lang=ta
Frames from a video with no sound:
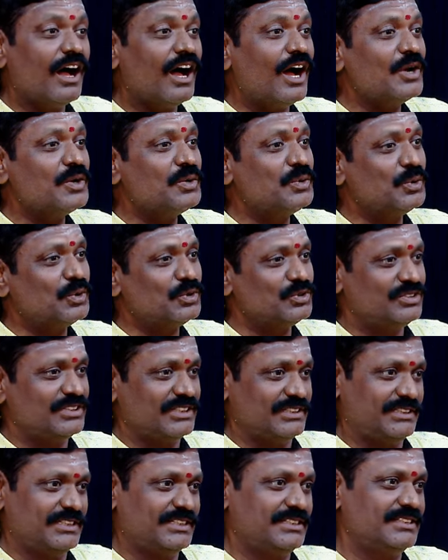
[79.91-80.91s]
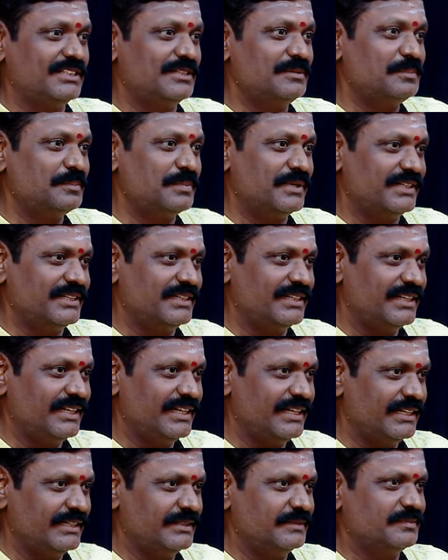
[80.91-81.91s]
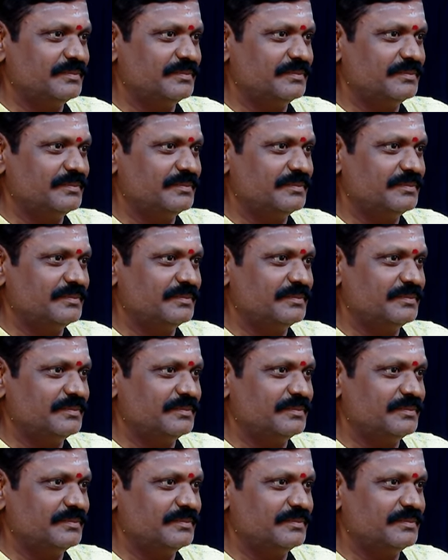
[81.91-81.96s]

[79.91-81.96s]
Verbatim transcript: ஆட்டோ சஜஷன் பண்ணு